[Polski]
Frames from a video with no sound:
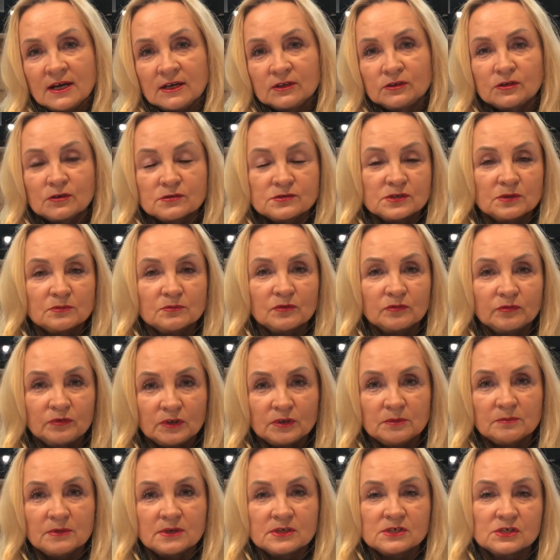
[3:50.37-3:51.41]
to, co
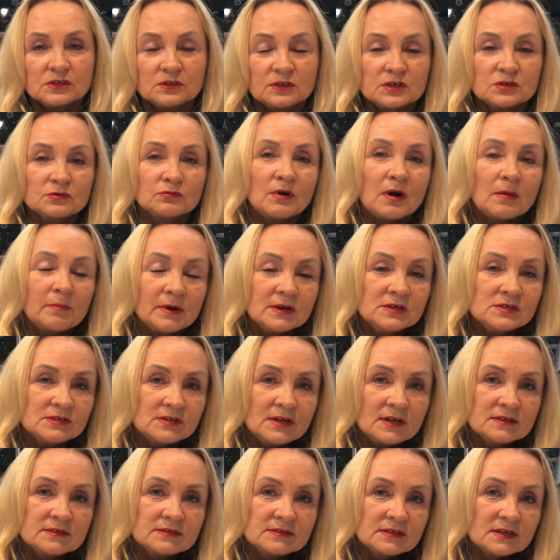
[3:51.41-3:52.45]
mówimy, czy też łapać
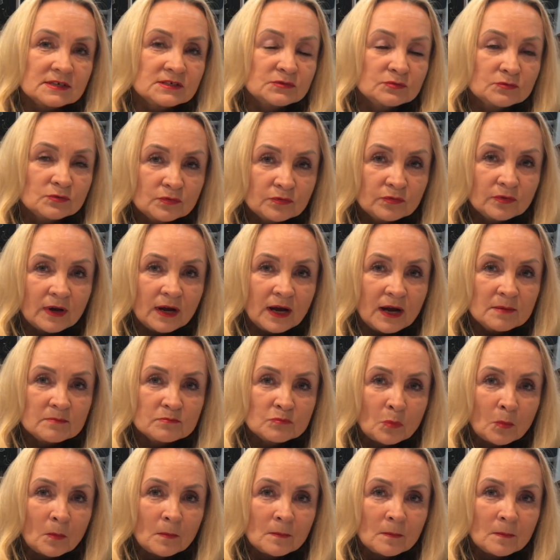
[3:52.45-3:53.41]
nas za słówka.